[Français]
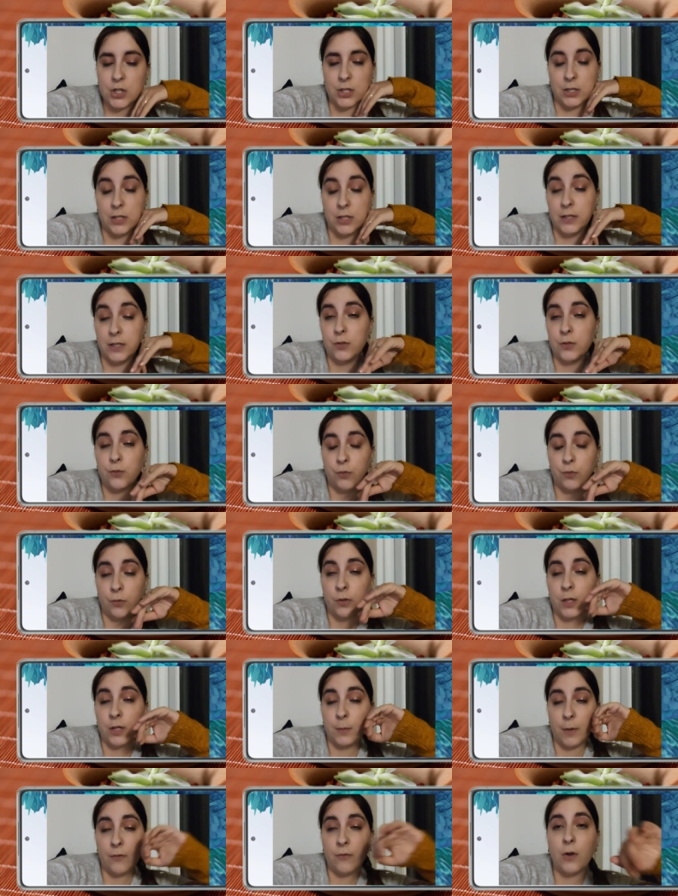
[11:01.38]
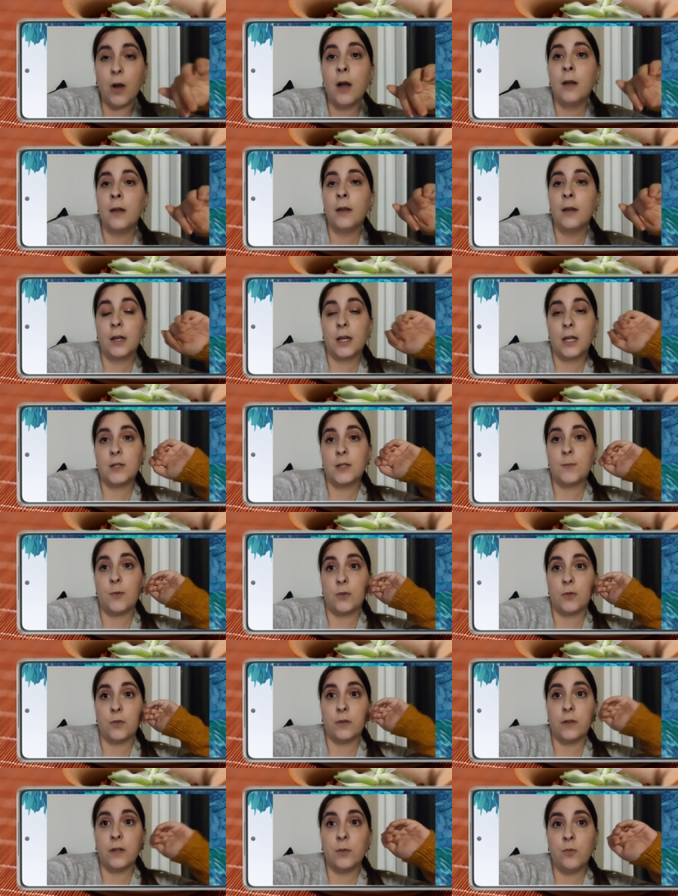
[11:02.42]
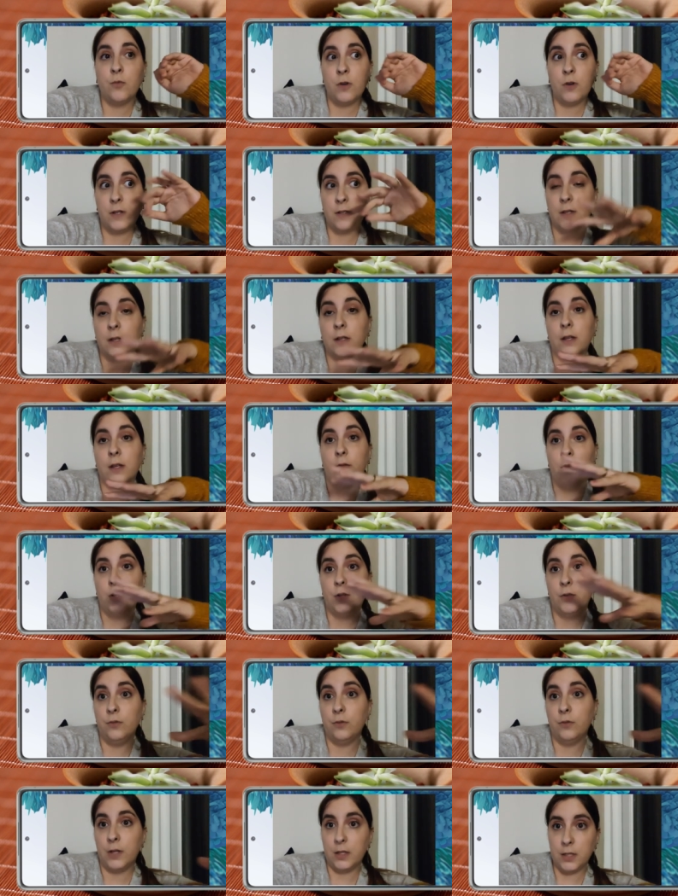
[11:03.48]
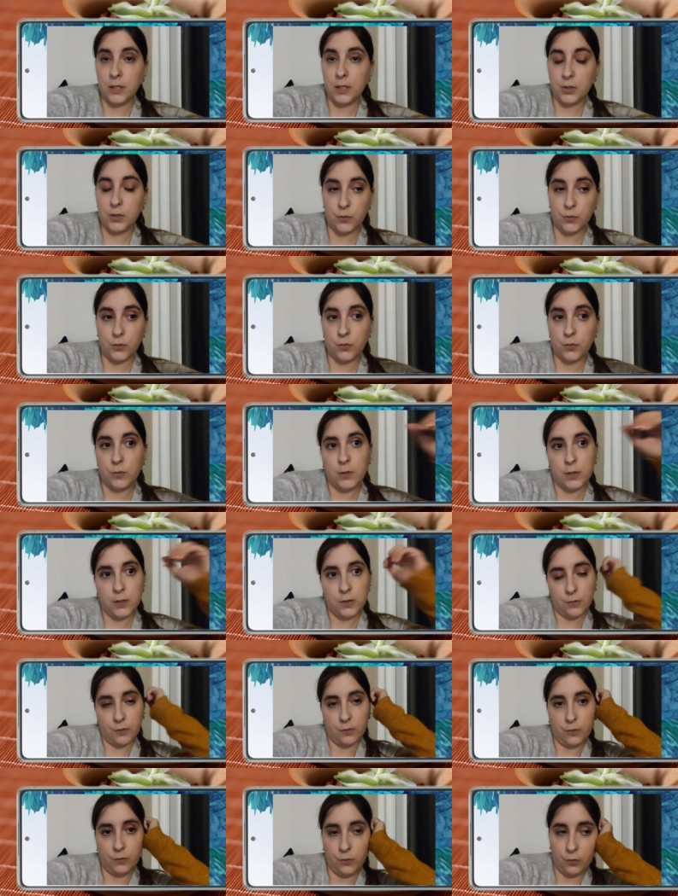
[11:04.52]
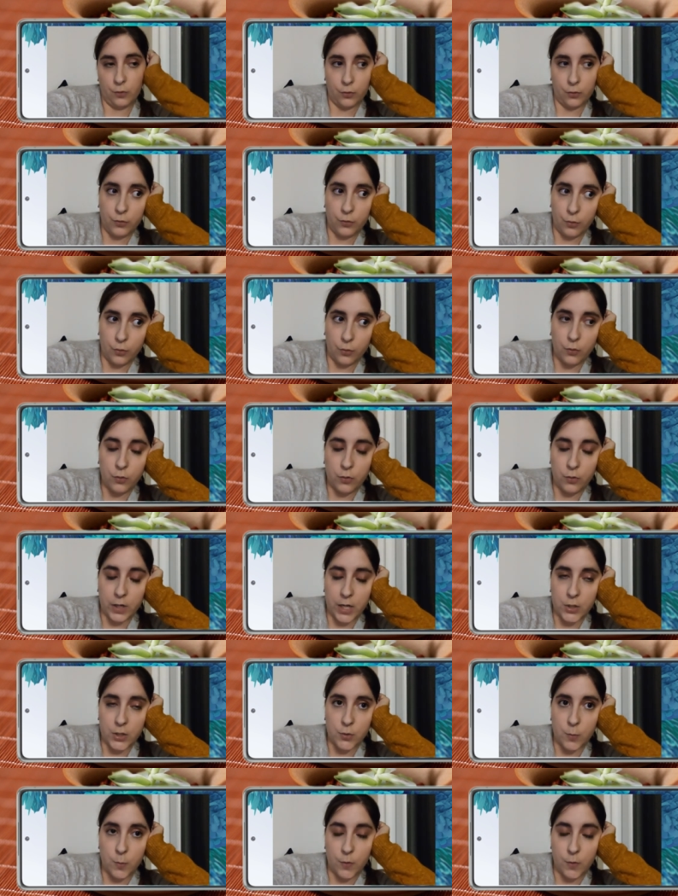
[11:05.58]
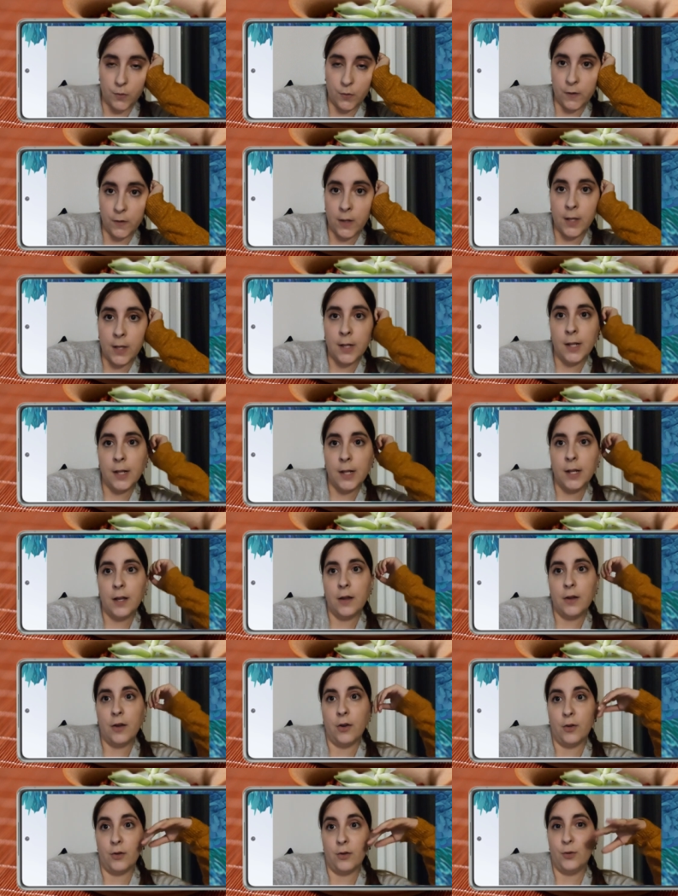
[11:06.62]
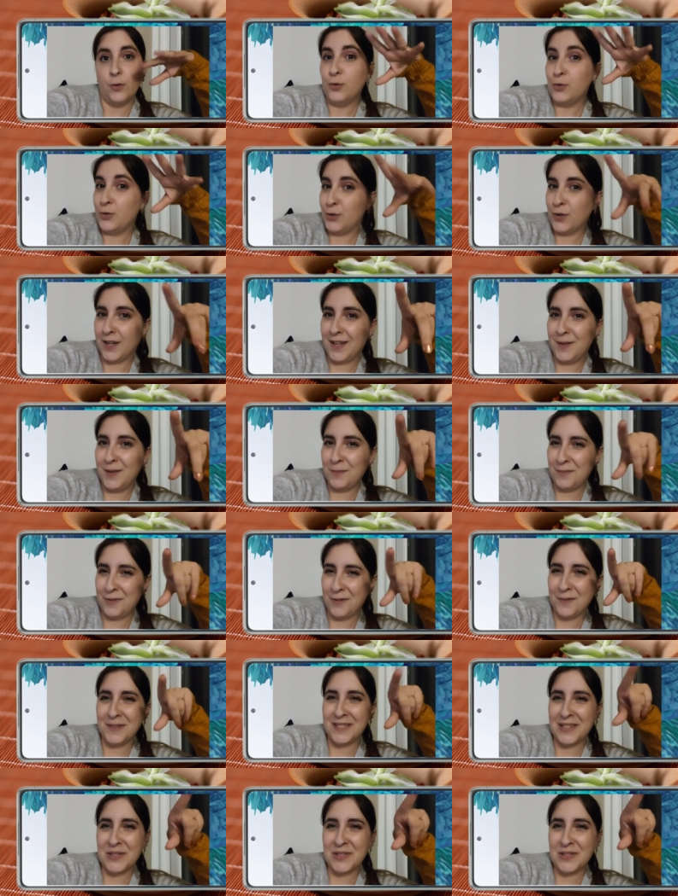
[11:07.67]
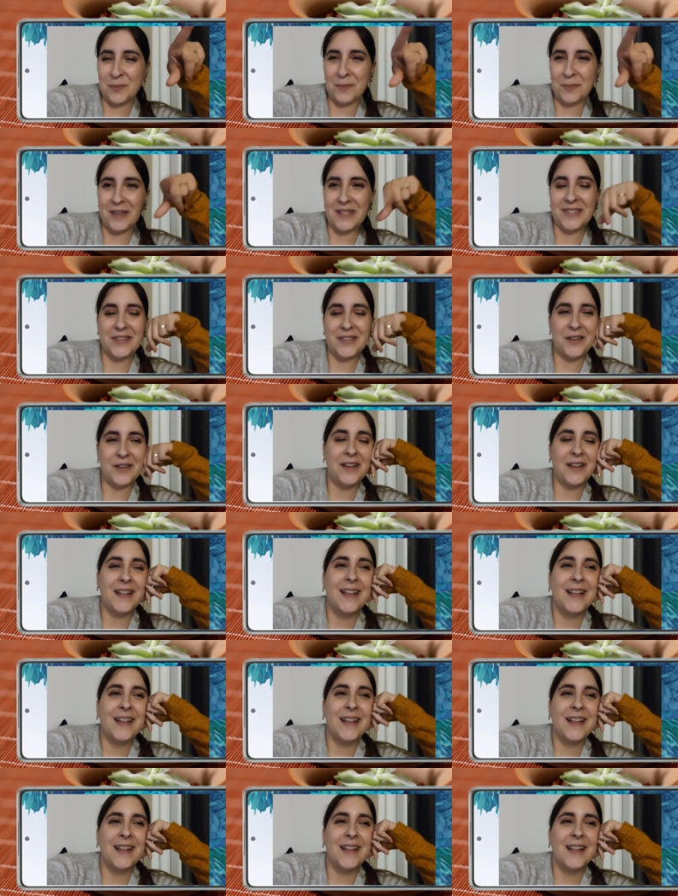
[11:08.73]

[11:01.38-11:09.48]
j'ai des étudiants qui parfois restent pendant des mois, c'est un travail d'une année que je suis dans, dans, le cours auquel je pense, euh, le jury, pour mes étudiants de master.